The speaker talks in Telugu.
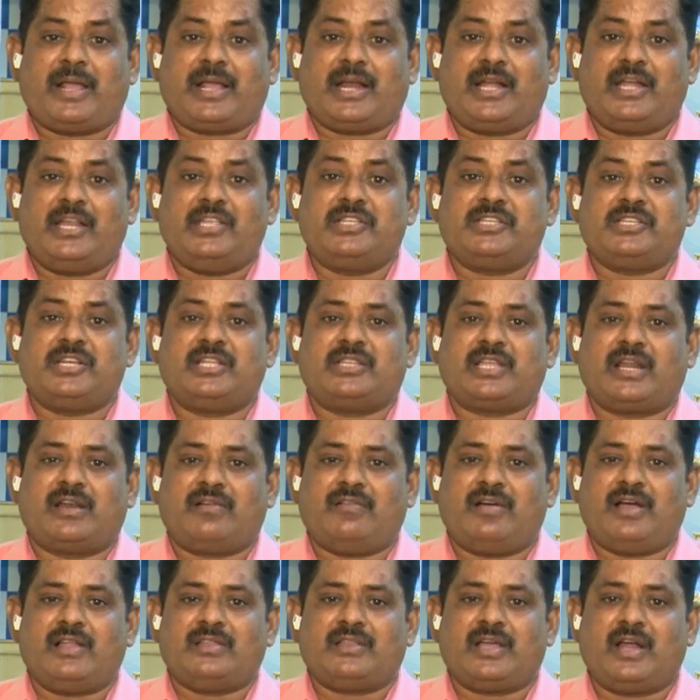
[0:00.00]
ప్రకటించిన
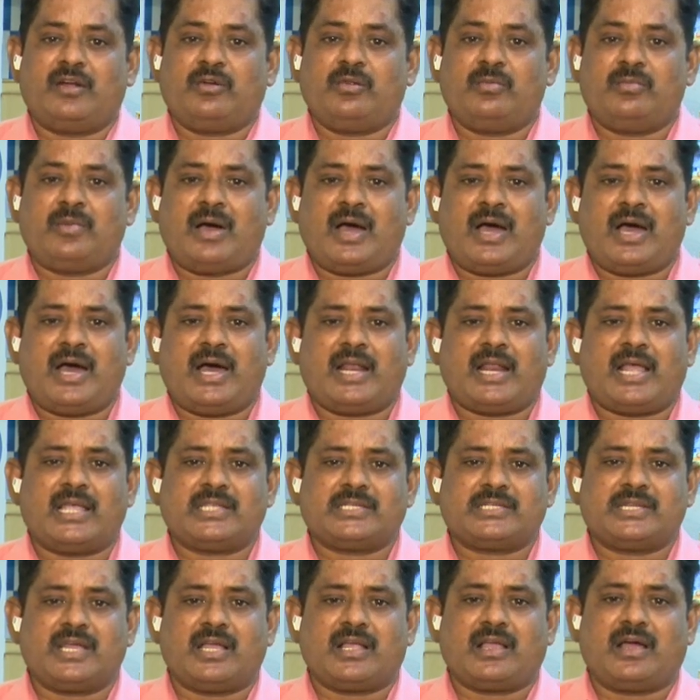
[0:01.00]
తర్వాత అటు
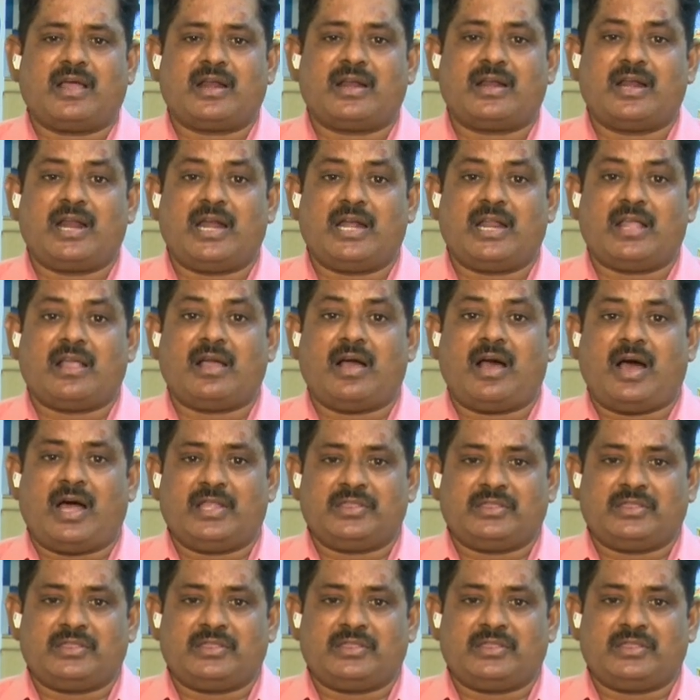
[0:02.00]
మహారాష్ట్ర కర్ణాటక